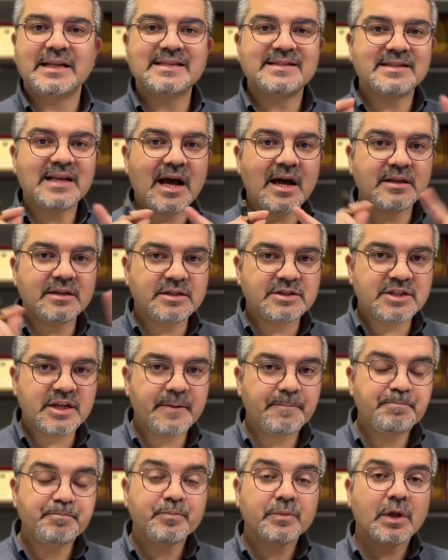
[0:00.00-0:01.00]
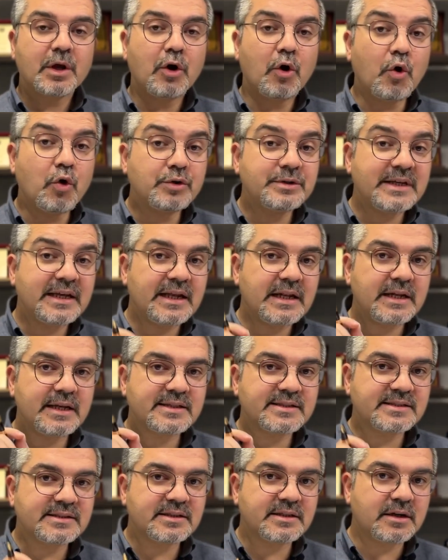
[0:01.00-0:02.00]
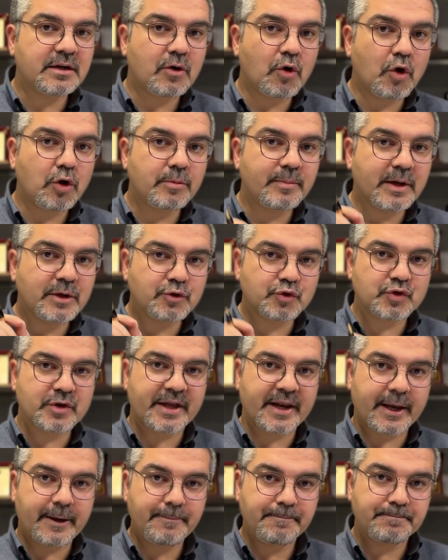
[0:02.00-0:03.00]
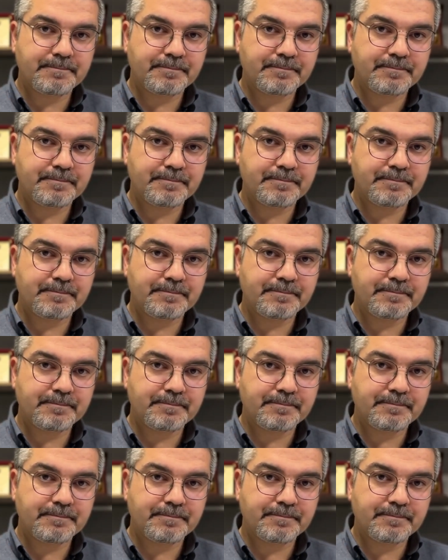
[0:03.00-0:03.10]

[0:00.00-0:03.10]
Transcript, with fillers: Sadece 10 ille sınırlı olmak üzere